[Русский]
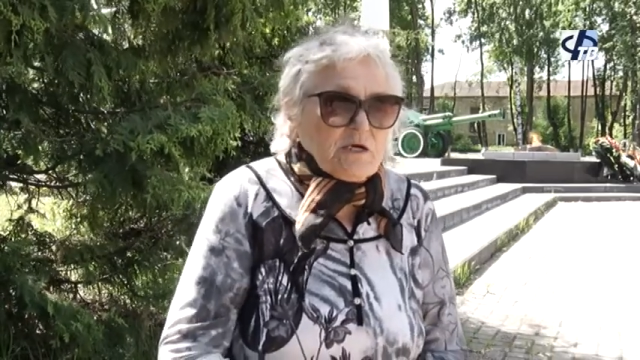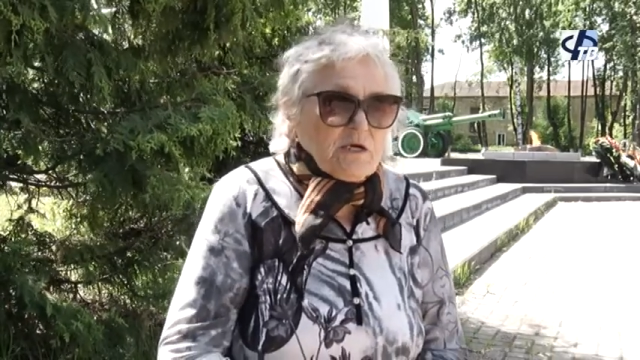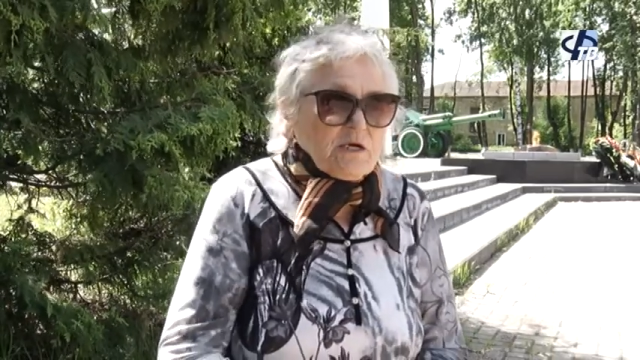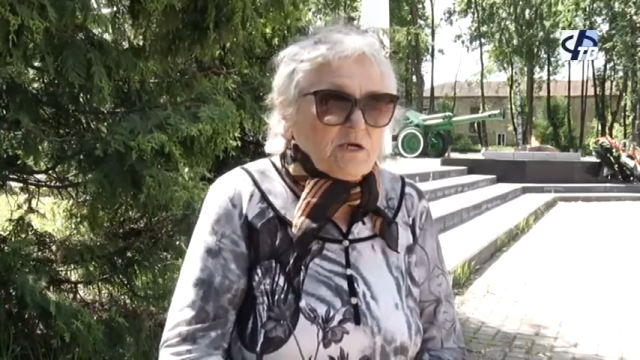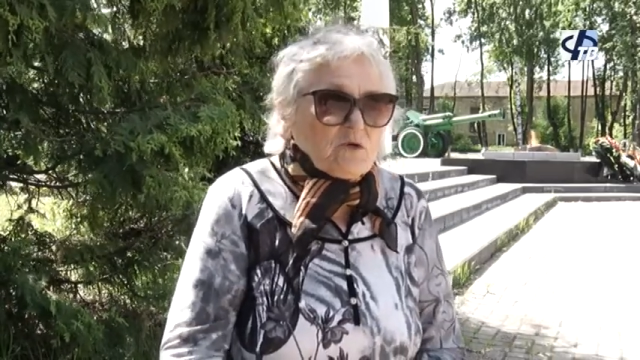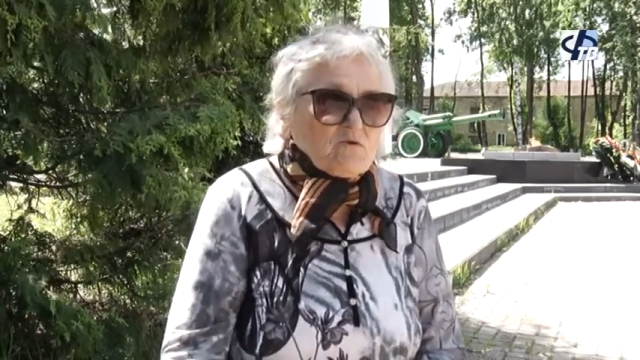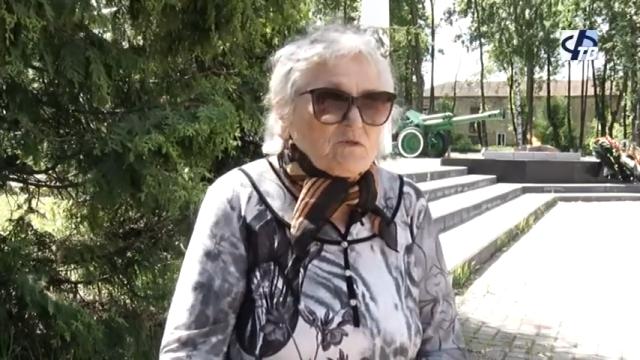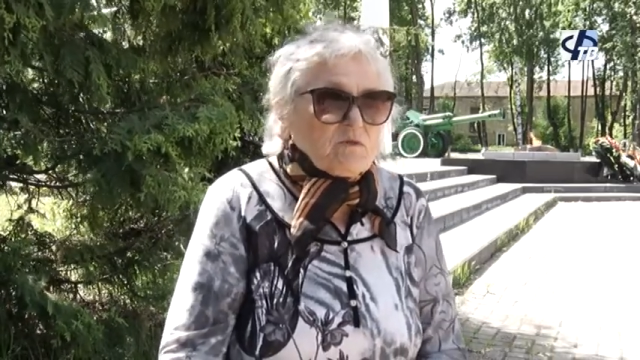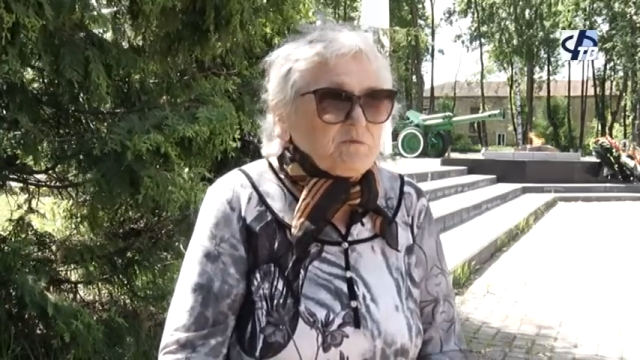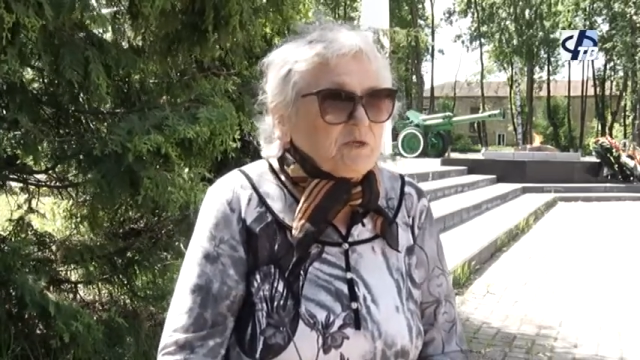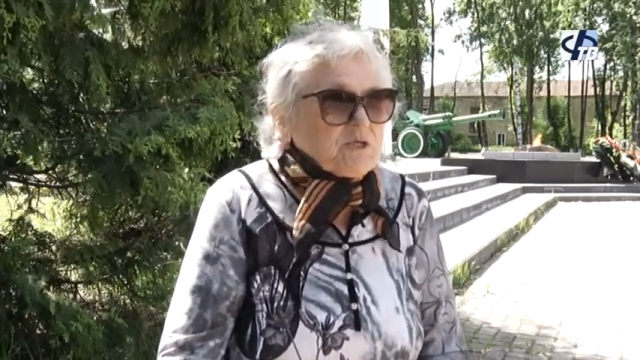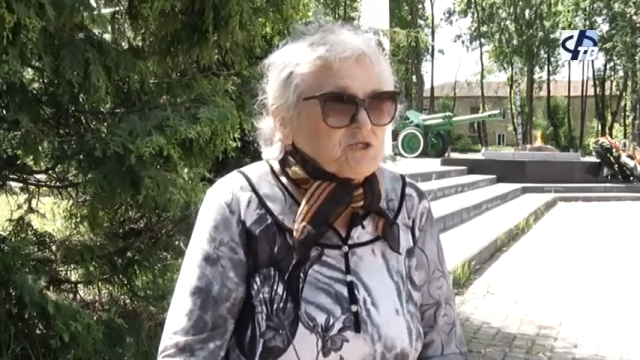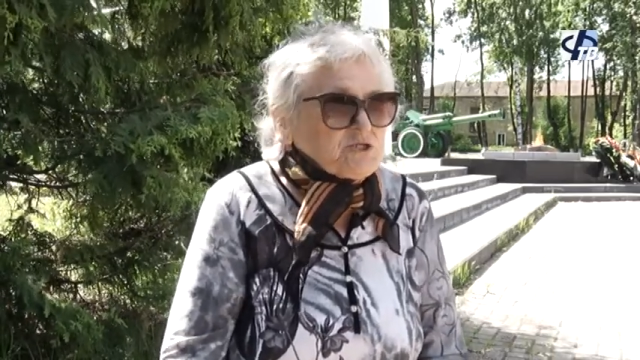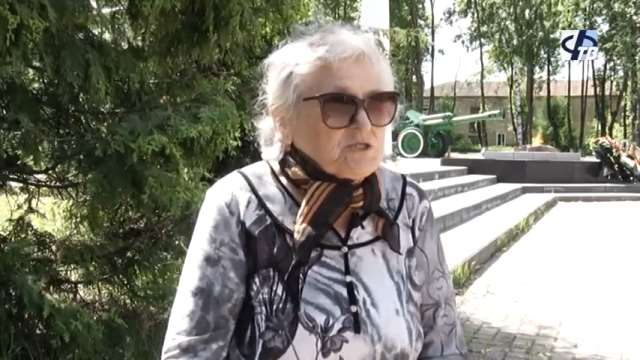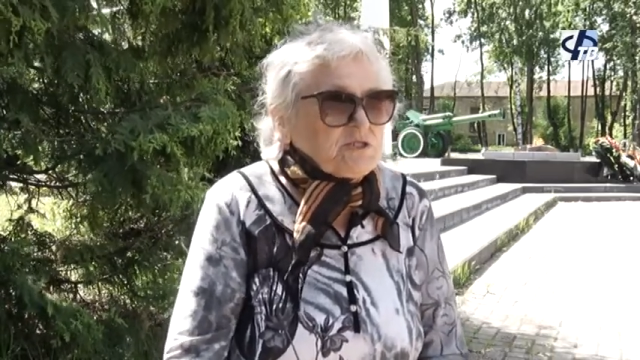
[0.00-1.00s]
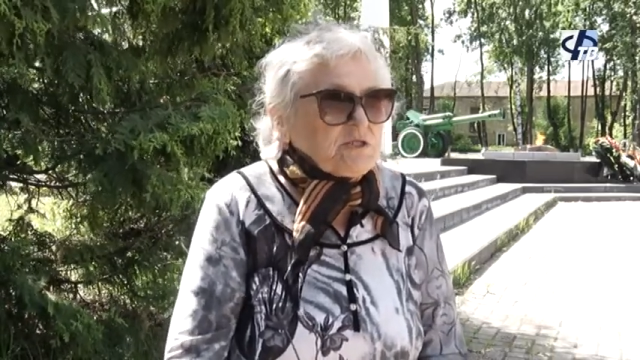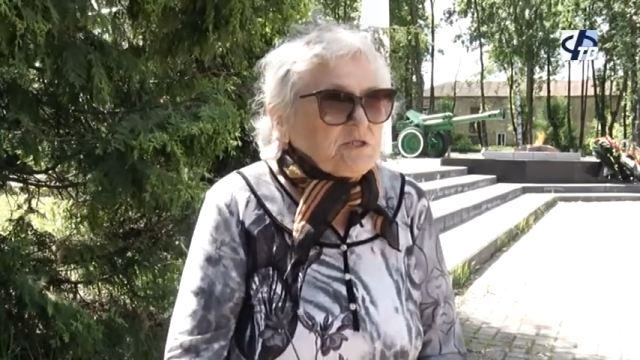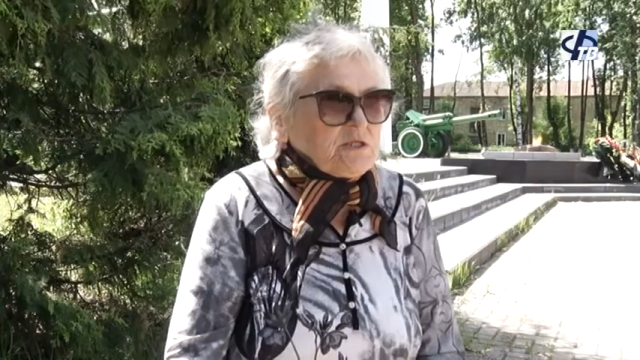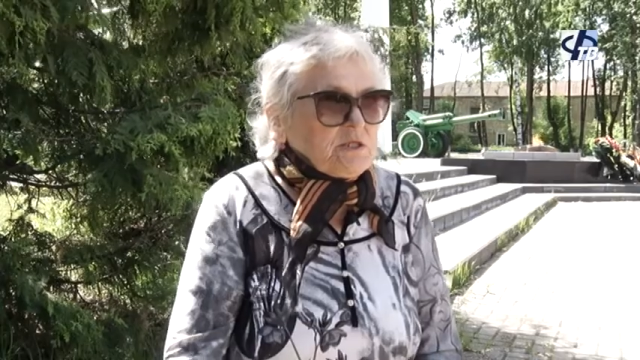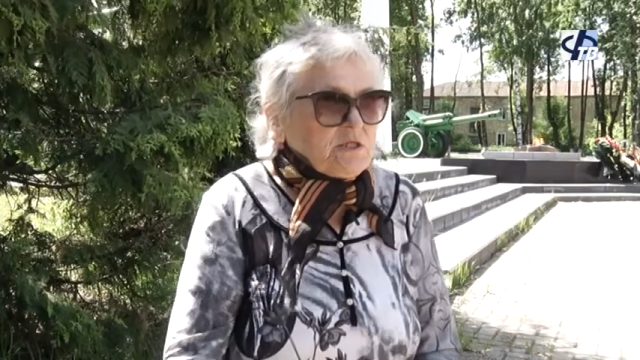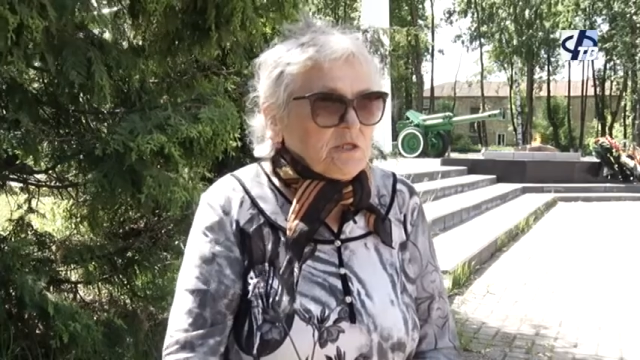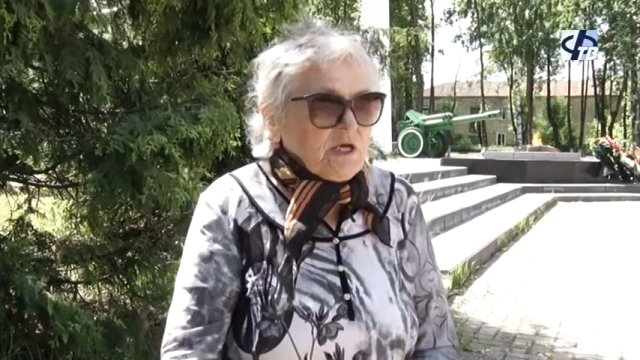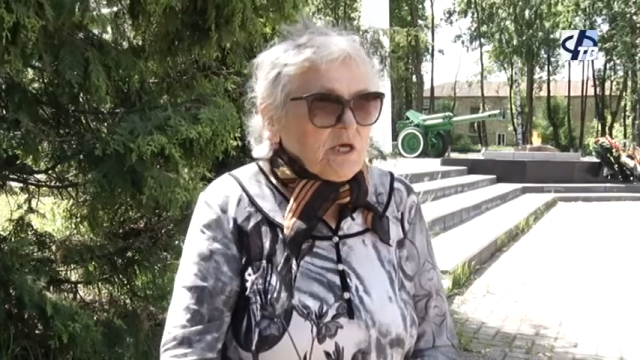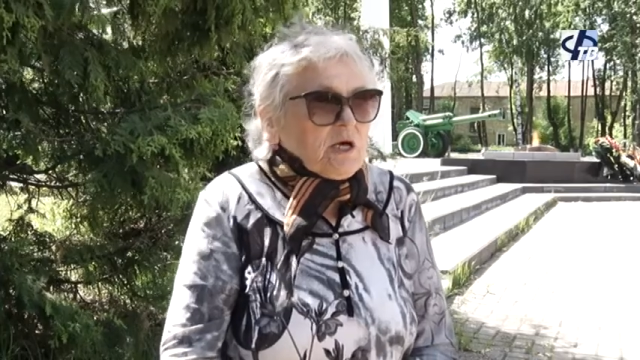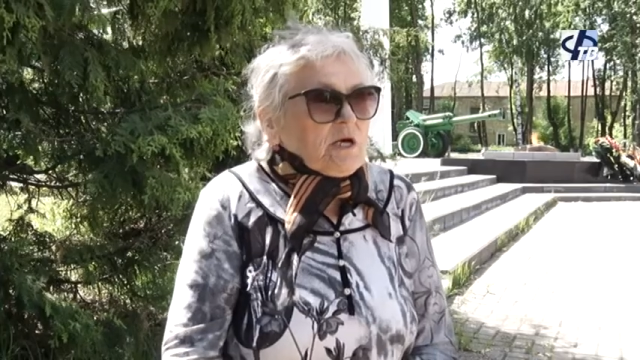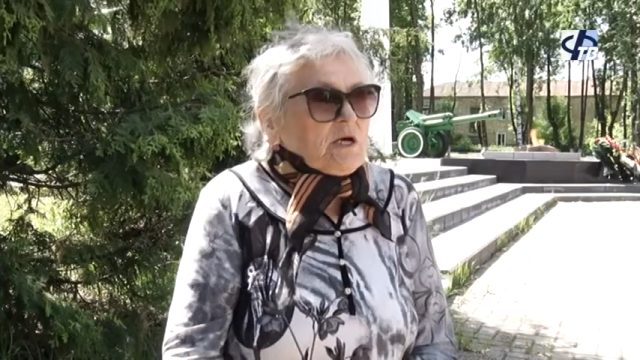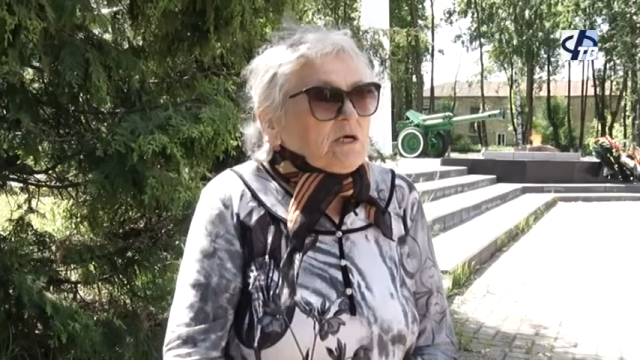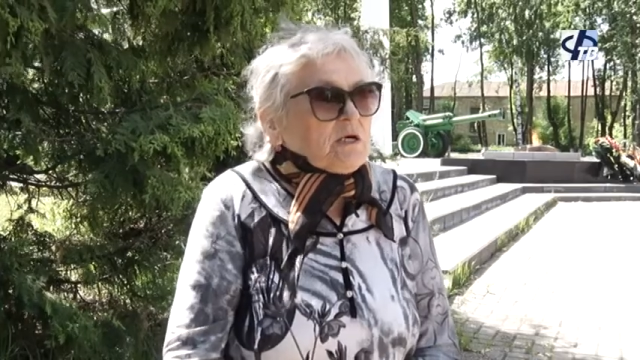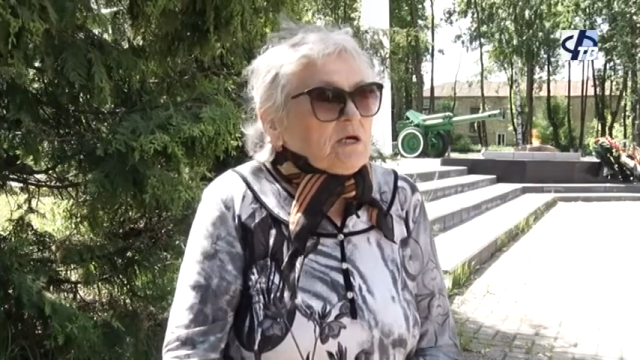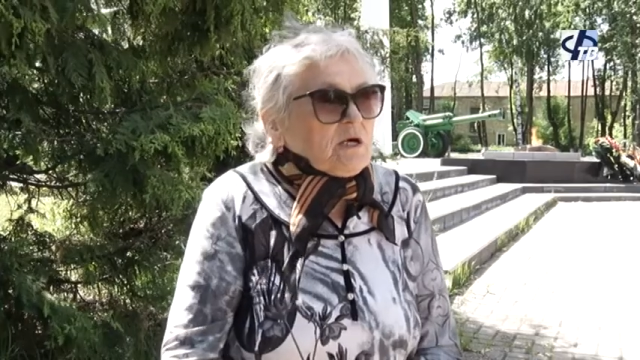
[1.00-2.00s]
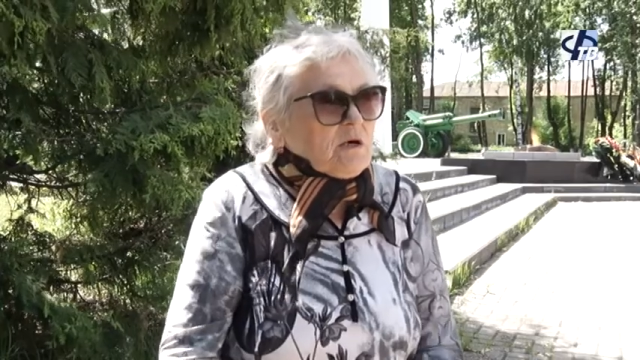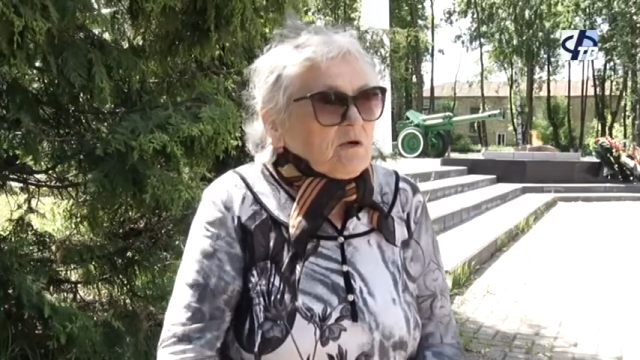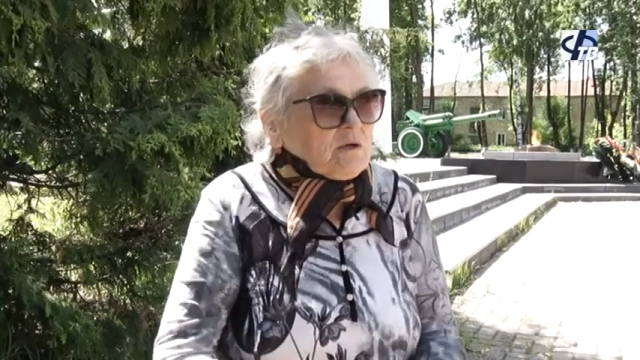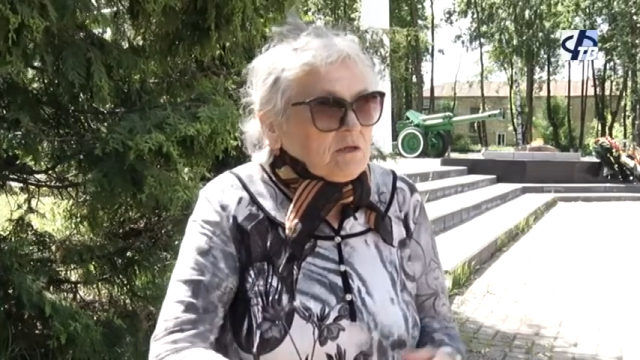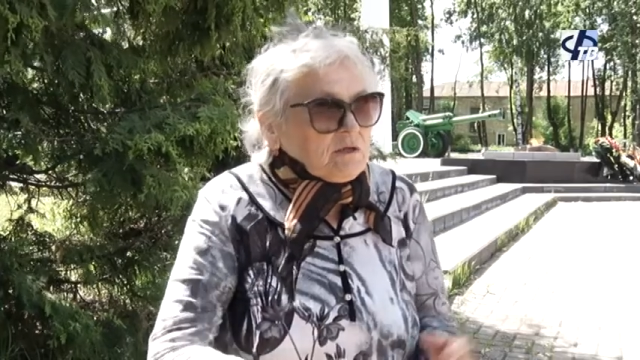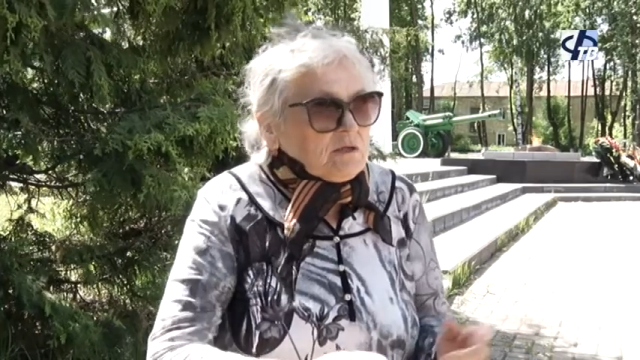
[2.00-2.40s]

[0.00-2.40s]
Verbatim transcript: огороды большие, и э,